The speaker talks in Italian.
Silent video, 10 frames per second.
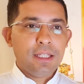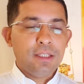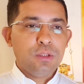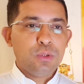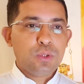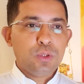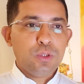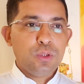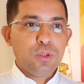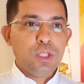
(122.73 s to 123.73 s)
non
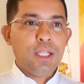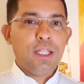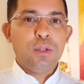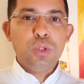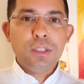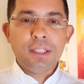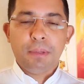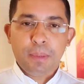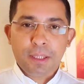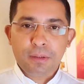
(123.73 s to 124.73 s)
sono eh, l'ultima
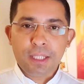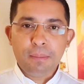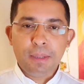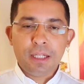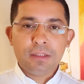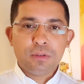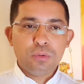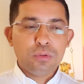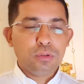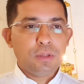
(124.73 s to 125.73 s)
parola, ma
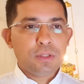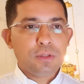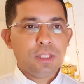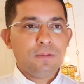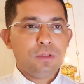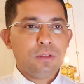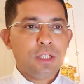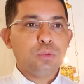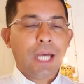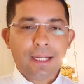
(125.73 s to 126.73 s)
tutto questo devono
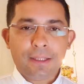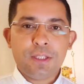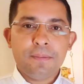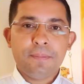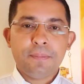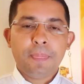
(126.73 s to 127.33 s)
aiutarci